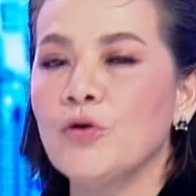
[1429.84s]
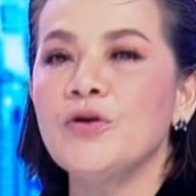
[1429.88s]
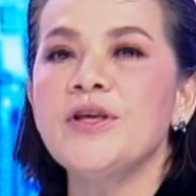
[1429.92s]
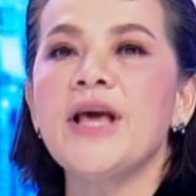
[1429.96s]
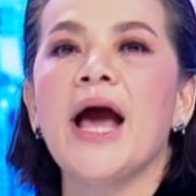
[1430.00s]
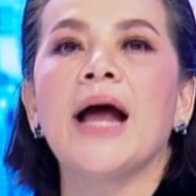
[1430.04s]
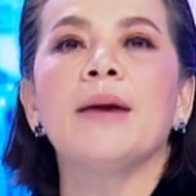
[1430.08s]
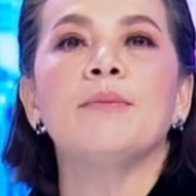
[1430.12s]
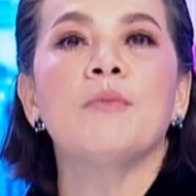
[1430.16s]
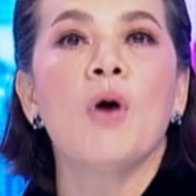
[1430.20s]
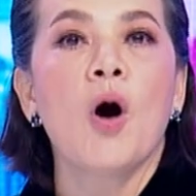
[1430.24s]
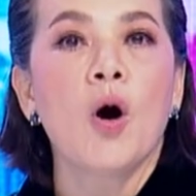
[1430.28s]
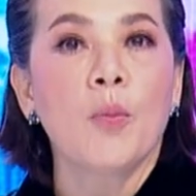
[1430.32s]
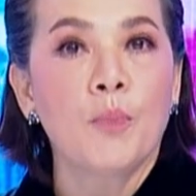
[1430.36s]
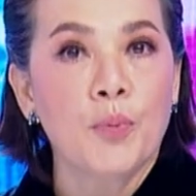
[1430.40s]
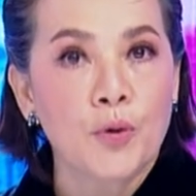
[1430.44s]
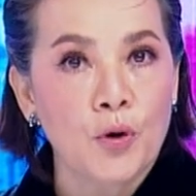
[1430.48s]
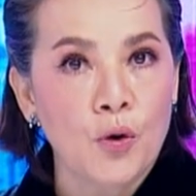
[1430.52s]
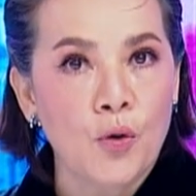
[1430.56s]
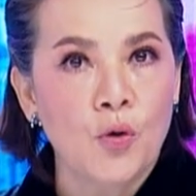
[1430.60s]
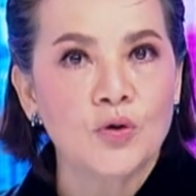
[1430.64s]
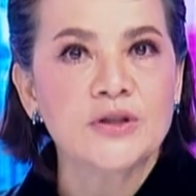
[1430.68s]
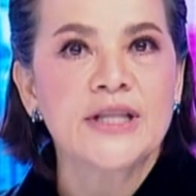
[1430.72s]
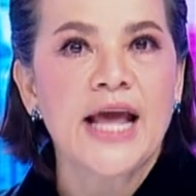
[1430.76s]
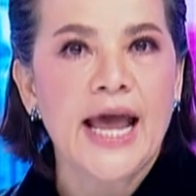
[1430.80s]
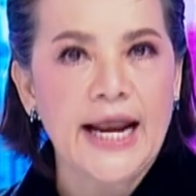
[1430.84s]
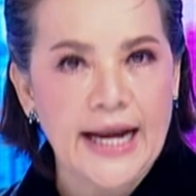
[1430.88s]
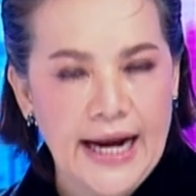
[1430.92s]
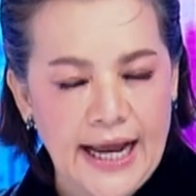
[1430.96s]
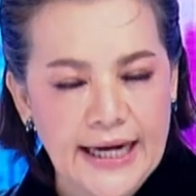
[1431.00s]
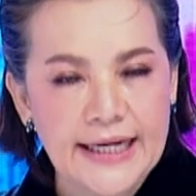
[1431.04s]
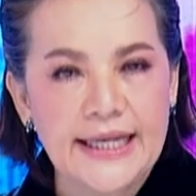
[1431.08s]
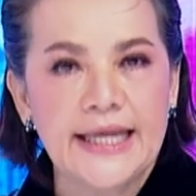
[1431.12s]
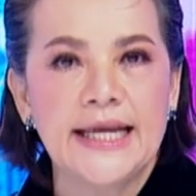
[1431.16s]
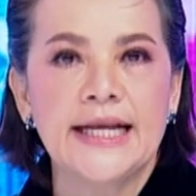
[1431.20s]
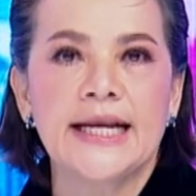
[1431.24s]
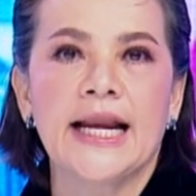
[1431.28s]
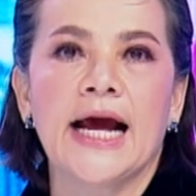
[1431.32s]
นุญาตบอกโปร แทนอัน
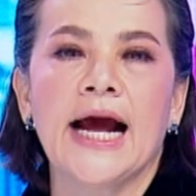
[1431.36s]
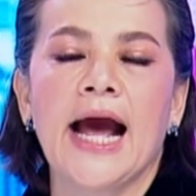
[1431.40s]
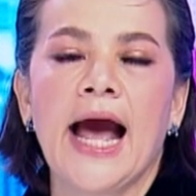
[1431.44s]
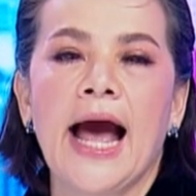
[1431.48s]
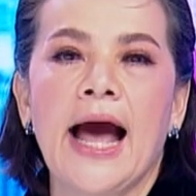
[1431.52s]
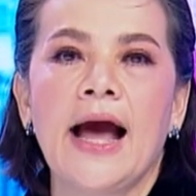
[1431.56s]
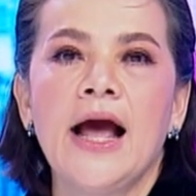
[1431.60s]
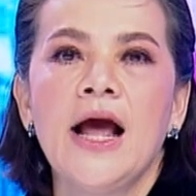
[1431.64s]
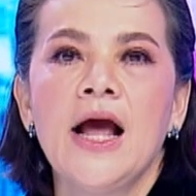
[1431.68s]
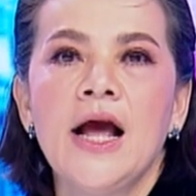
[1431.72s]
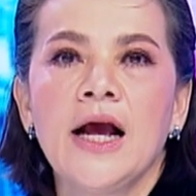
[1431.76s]
หนิงนะคะ